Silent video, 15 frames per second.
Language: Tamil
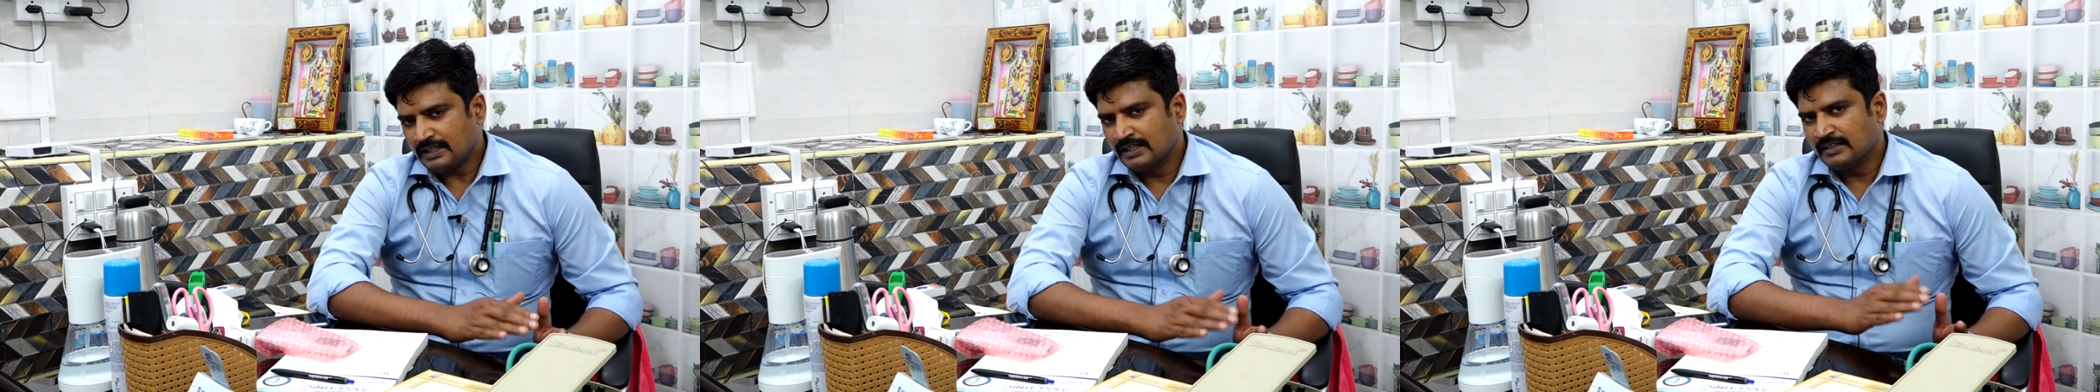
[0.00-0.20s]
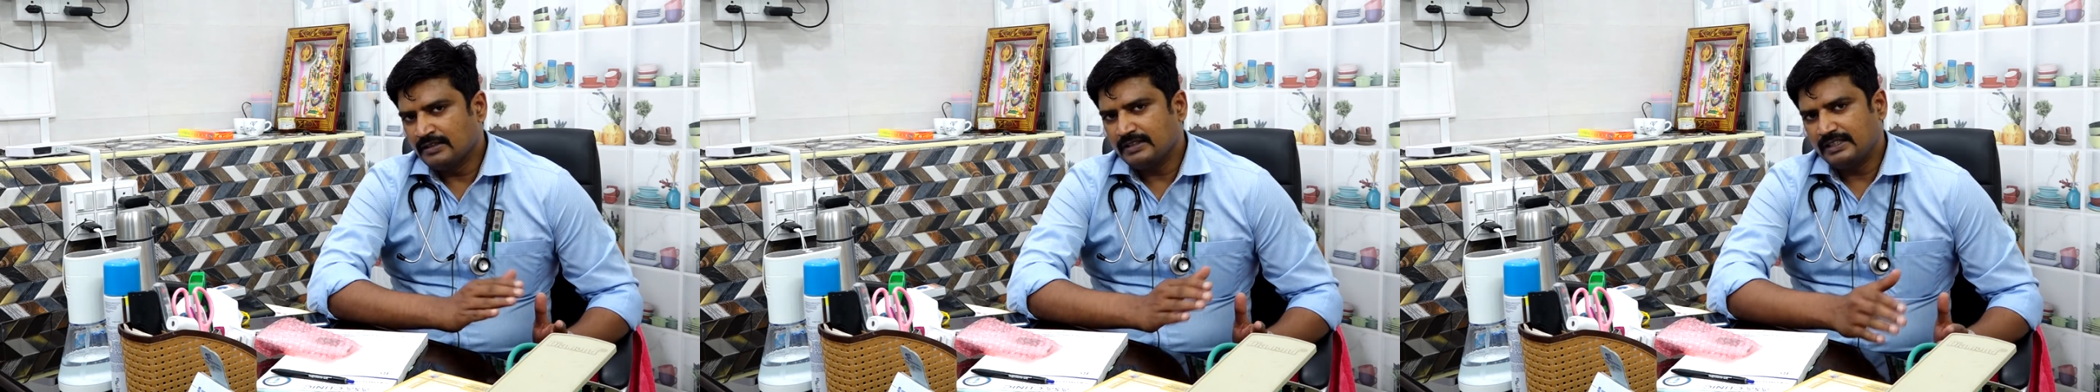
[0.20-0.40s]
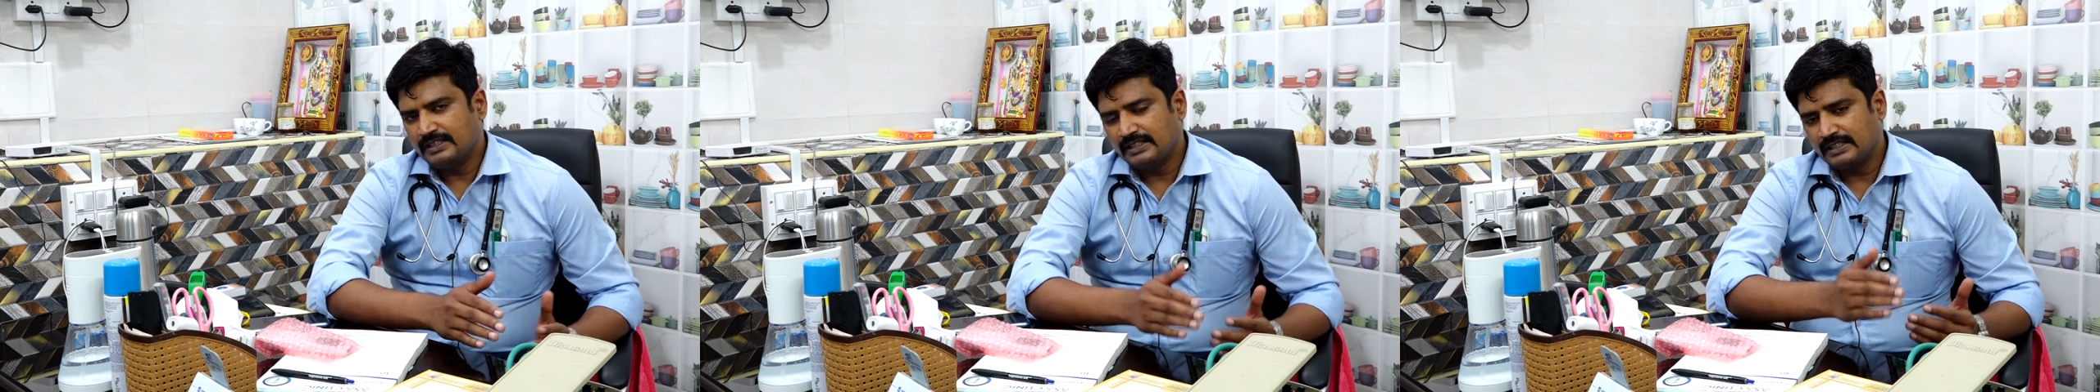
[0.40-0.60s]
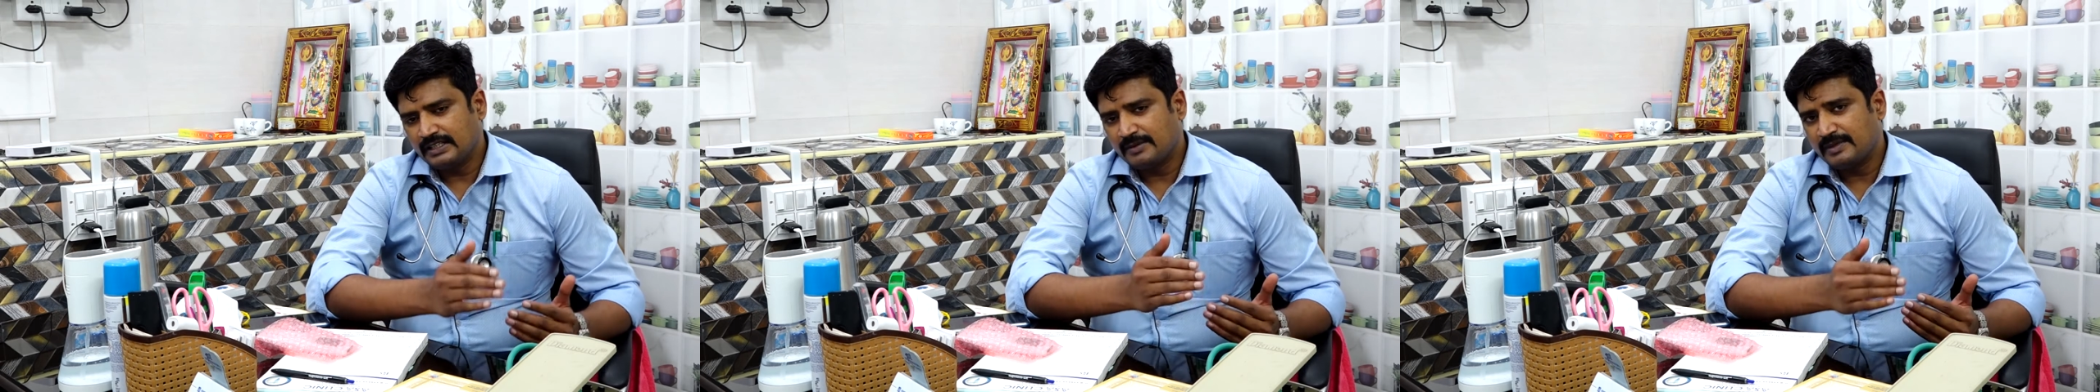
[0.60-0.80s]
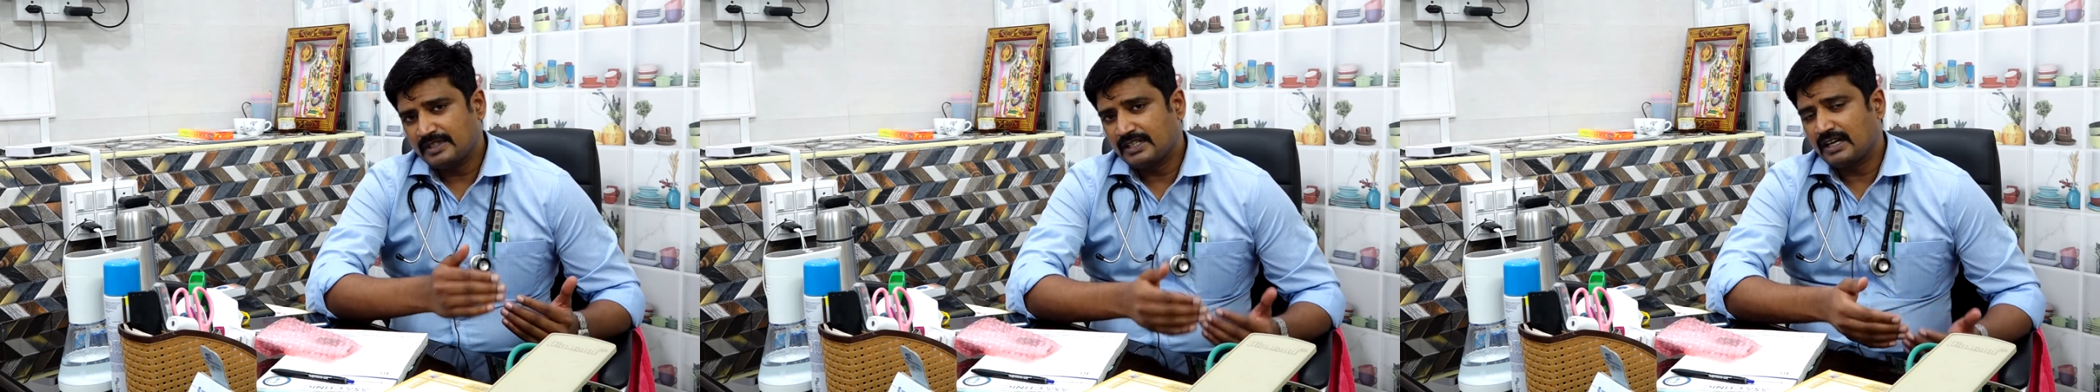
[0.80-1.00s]
அது இந்த
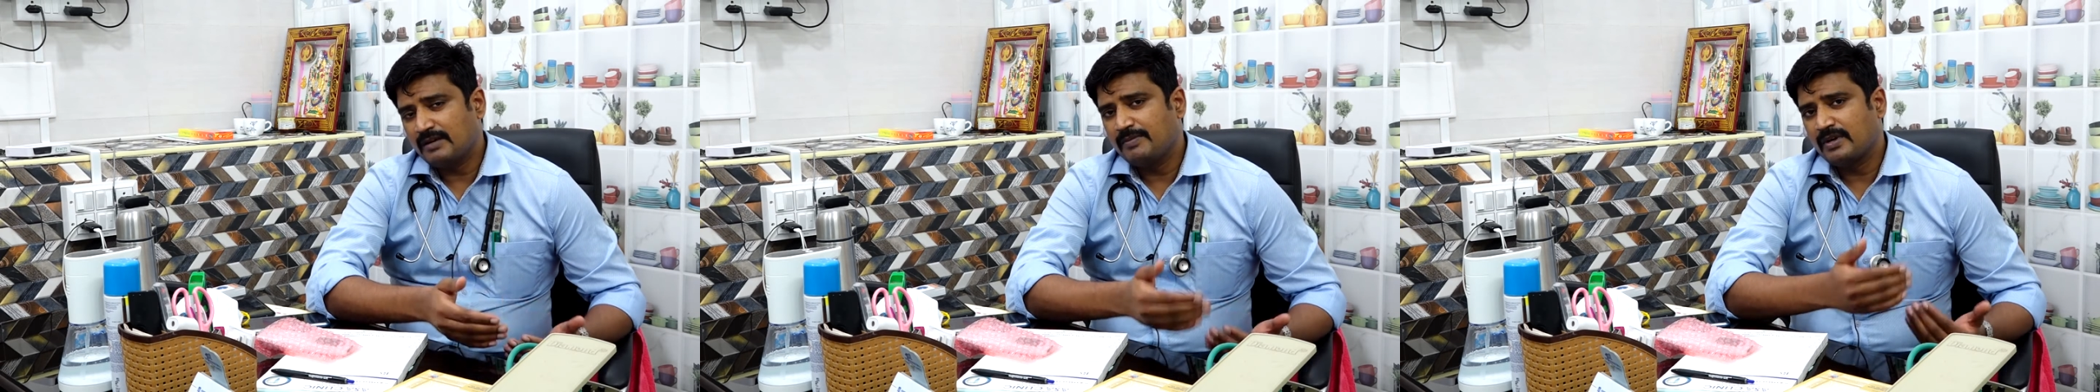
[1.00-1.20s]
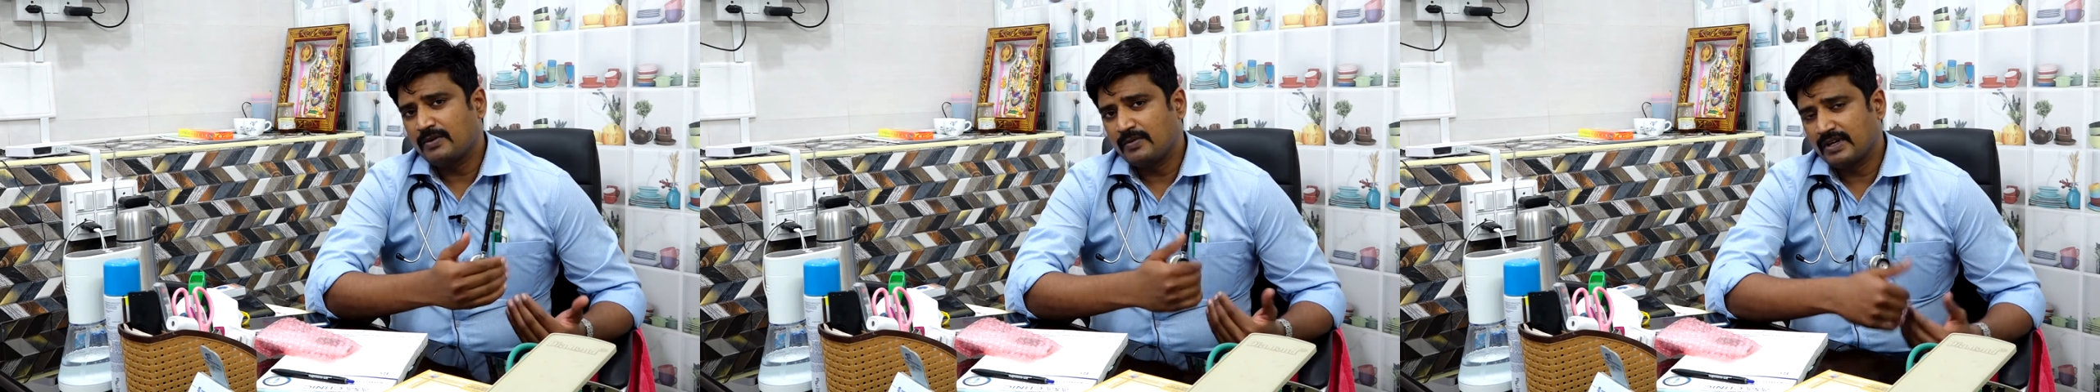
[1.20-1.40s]
நம்ம சாப்பிட்ற